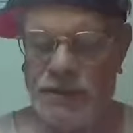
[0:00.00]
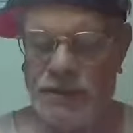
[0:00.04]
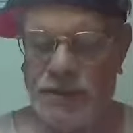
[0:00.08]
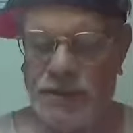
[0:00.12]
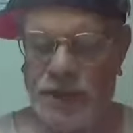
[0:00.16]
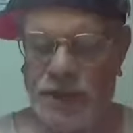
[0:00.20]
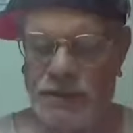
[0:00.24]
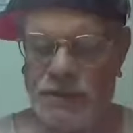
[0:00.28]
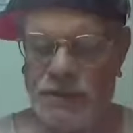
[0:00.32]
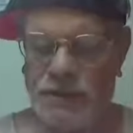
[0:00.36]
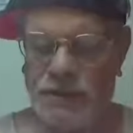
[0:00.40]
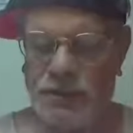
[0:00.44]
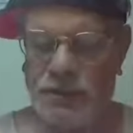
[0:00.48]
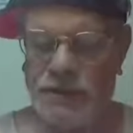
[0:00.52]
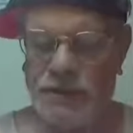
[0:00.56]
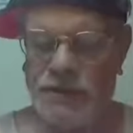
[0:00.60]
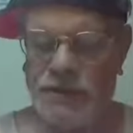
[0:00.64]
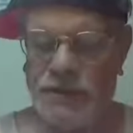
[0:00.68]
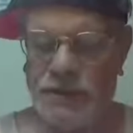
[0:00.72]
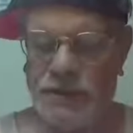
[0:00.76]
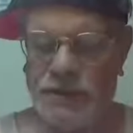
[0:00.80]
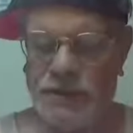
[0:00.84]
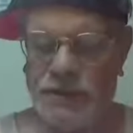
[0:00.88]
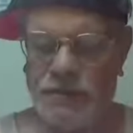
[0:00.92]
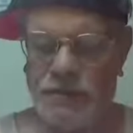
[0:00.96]

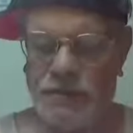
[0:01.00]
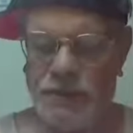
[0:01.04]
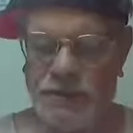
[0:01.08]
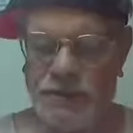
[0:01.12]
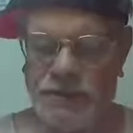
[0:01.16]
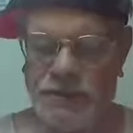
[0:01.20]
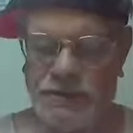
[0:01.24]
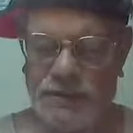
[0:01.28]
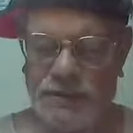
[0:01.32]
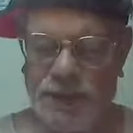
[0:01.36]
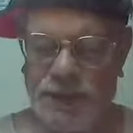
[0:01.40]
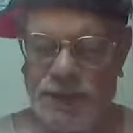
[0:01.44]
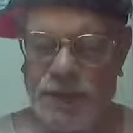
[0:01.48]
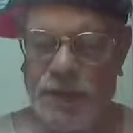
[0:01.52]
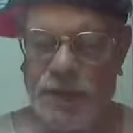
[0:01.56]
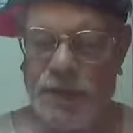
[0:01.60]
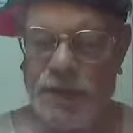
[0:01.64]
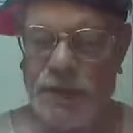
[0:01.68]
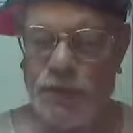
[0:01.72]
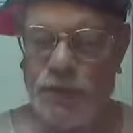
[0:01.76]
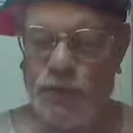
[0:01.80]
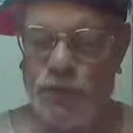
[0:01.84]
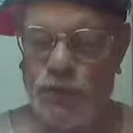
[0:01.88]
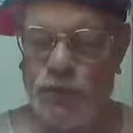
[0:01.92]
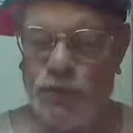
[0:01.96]
রাজনৈতিক বেশ্যারা
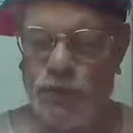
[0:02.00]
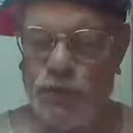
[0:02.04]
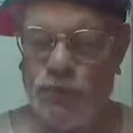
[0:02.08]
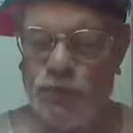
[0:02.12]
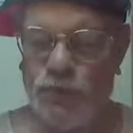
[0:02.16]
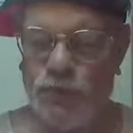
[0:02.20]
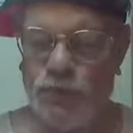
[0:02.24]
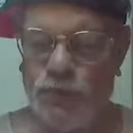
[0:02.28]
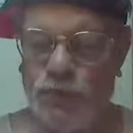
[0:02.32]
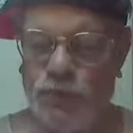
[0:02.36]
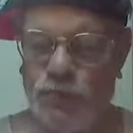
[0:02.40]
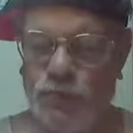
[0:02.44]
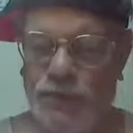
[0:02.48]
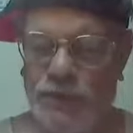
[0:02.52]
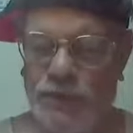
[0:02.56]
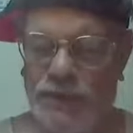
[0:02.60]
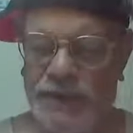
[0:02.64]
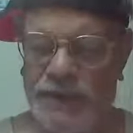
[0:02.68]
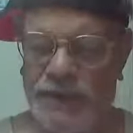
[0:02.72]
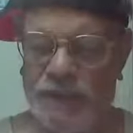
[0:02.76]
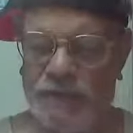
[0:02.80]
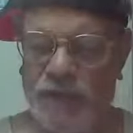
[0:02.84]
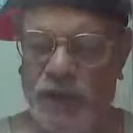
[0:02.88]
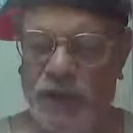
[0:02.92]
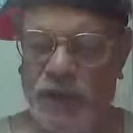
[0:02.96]
হলুদ
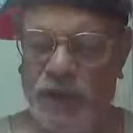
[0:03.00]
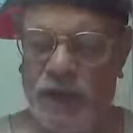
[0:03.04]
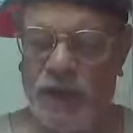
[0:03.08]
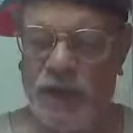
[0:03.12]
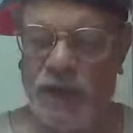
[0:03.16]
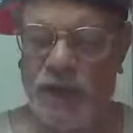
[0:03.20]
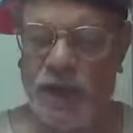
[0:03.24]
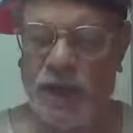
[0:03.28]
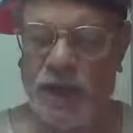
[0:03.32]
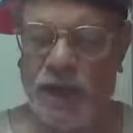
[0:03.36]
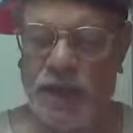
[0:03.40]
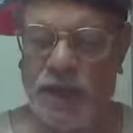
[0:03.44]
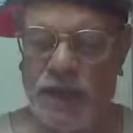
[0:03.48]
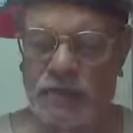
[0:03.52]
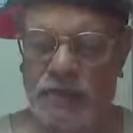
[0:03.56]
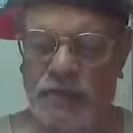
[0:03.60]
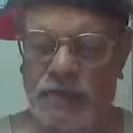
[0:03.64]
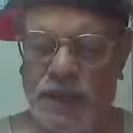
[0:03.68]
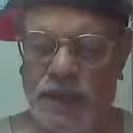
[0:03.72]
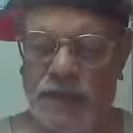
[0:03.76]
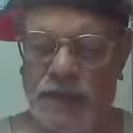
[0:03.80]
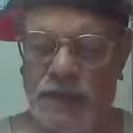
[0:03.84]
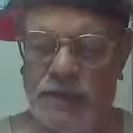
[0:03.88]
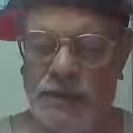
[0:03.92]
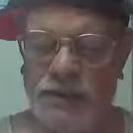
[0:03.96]
মেটে ময়লা
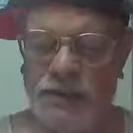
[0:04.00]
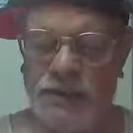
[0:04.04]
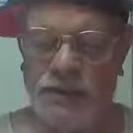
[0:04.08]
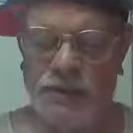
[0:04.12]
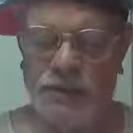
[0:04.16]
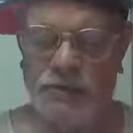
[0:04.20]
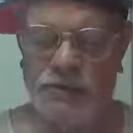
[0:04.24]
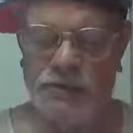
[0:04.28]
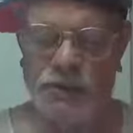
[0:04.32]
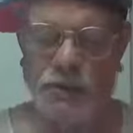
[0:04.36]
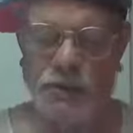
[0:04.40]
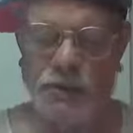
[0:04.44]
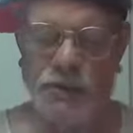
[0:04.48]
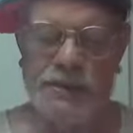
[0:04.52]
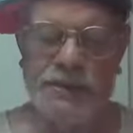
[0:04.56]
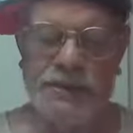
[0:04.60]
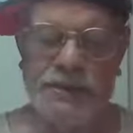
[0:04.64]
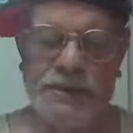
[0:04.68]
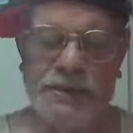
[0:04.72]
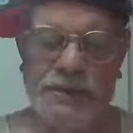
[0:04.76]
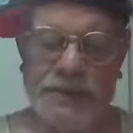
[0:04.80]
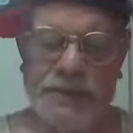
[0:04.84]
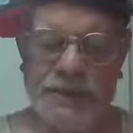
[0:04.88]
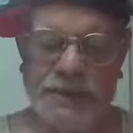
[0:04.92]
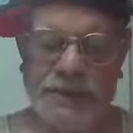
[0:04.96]
আধার
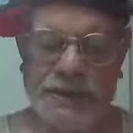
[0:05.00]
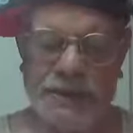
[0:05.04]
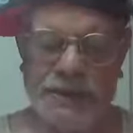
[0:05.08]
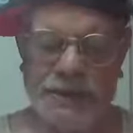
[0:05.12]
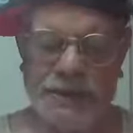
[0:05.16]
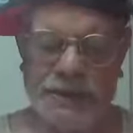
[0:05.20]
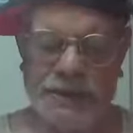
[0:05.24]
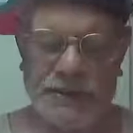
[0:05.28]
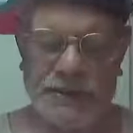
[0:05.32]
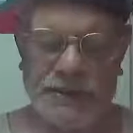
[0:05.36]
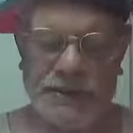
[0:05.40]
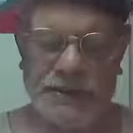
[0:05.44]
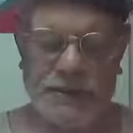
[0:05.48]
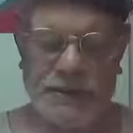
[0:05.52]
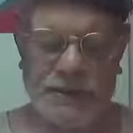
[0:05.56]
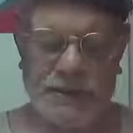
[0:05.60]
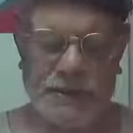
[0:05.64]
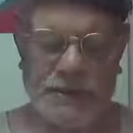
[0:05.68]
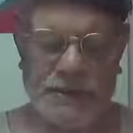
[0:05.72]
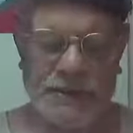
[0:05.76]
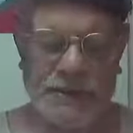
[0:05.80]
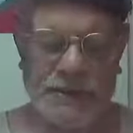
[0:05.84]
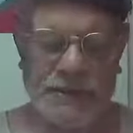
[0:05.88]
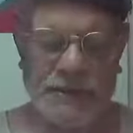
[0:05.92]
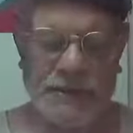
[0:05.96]
ছড়িয়ে রেখে দেন
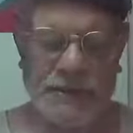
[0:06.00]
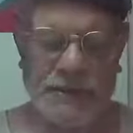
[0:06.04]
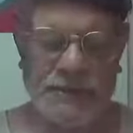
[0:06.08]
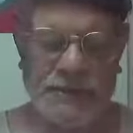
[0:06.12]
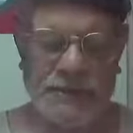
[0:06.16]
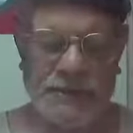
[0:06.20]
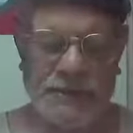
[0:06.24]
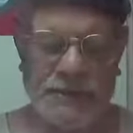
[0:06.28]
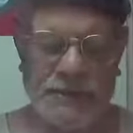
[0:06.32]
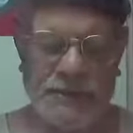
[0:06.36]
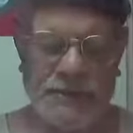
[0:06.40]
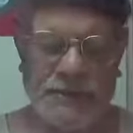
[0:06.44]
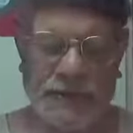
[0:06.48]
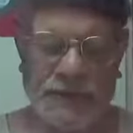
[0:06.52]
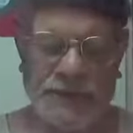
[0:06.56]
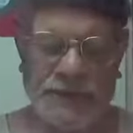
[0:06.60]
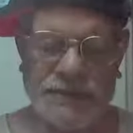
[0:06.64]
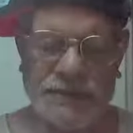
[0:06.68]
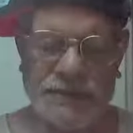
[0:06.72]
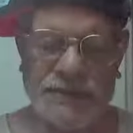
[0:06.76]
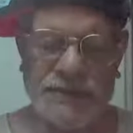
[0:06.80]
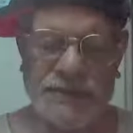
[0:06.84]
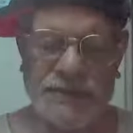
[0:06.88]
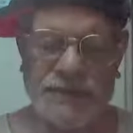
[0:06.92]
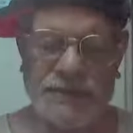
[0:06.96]

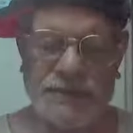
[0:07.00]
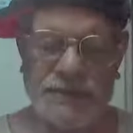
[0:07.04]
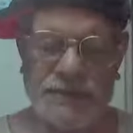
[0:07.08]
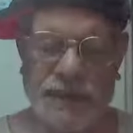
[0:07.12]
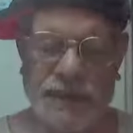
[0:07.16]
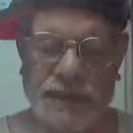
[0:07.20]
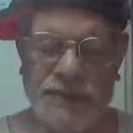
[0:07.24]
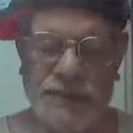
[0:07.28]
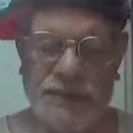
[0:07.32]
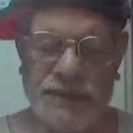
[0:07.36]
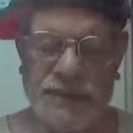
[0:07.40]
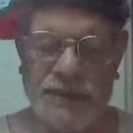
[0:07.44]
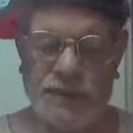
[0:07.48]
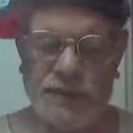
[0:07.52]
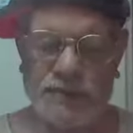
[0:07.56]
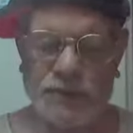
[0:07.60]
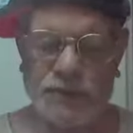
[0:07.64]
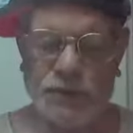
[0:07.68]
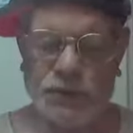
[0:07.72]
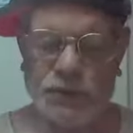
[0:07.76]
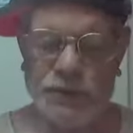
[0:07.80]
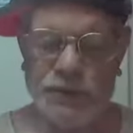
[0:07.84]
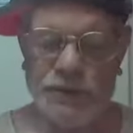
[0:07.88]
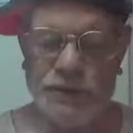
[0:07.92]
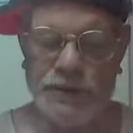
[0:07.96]
যাতে তাদের
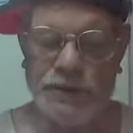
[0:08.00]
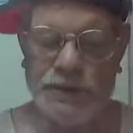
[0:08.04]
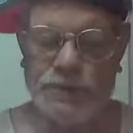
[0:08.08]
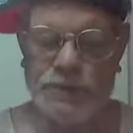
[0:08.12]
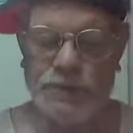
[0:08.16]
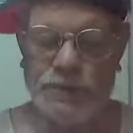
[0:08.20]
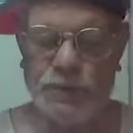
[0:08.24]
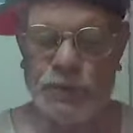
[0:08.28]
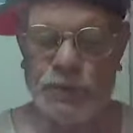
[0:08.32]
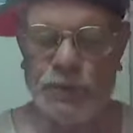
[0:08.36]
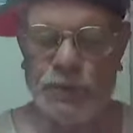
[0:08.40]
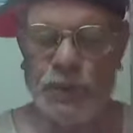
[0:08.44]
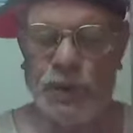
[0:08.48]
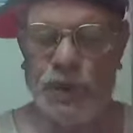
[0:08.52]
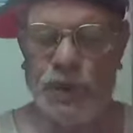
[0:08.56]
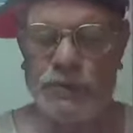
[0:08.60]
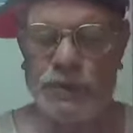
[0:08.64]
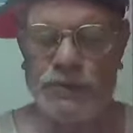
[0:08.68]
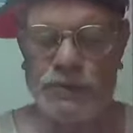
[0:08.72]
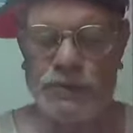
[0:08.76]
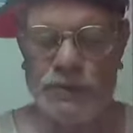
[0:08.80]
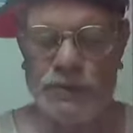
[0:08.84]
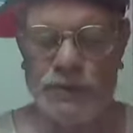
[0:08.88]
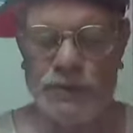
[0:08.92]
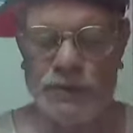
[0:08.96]
শরীর প্রকট
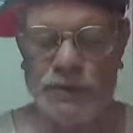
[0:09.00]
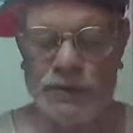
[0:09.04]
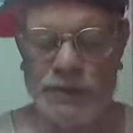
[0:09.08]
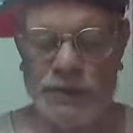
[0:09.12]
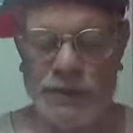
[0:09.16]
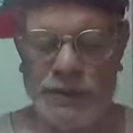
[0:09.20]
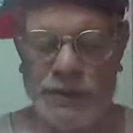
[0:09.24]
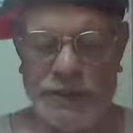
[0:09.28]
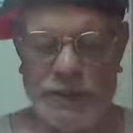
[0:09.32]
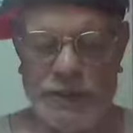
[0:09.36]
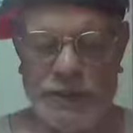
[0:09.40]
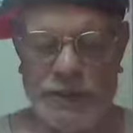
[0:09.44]
হয়ে ওঠে